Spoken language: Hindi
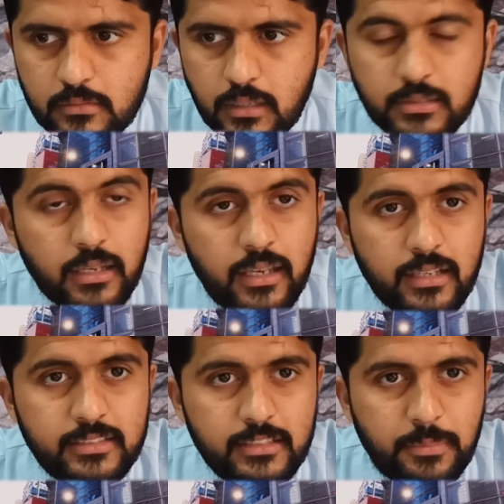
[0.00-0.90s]
अच्छा
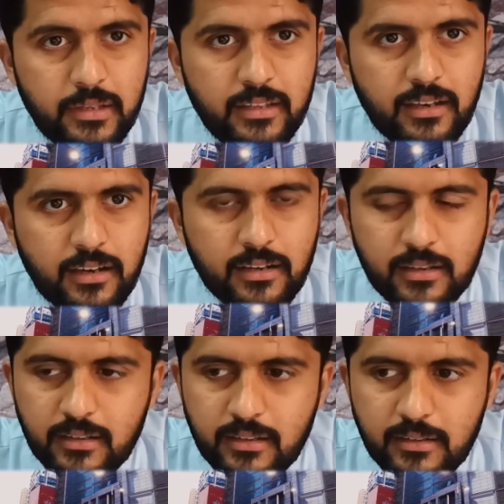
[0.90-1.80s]
एक चीज़ बड़ी यार
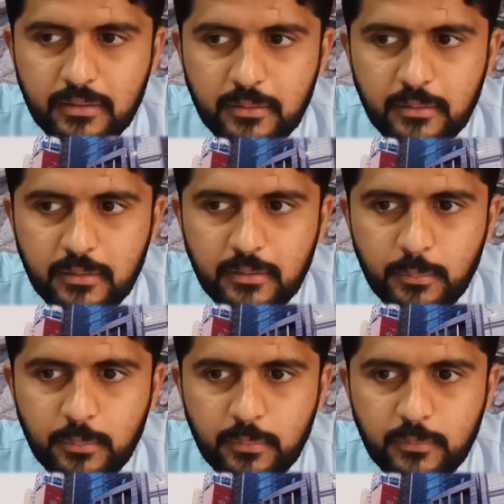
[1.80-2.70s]

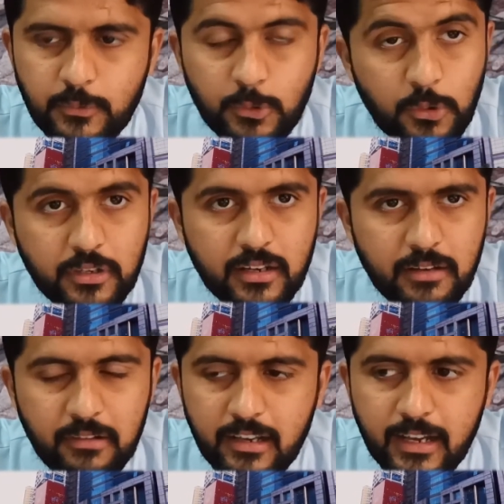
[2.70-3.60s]
नोट
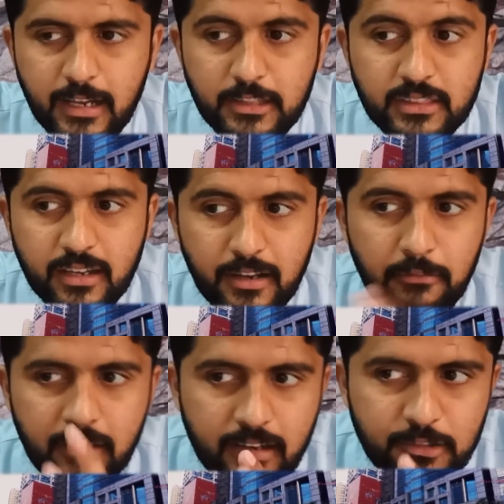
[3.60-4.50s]
करने वाली है कि तारे
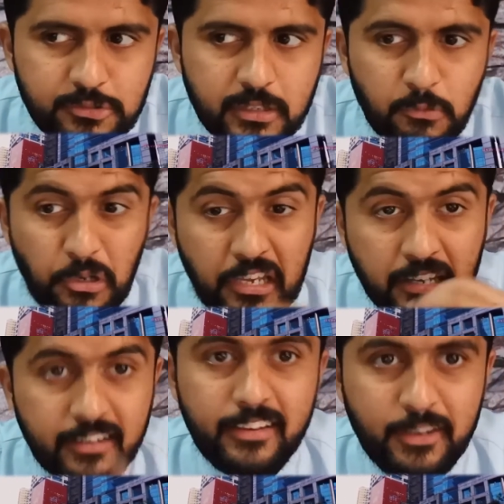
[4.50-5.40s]
वगैरह जो हैं वो
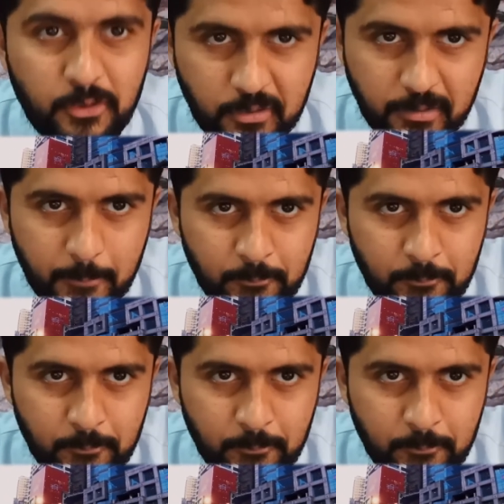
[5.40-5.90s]
खिल रही नहीं हुई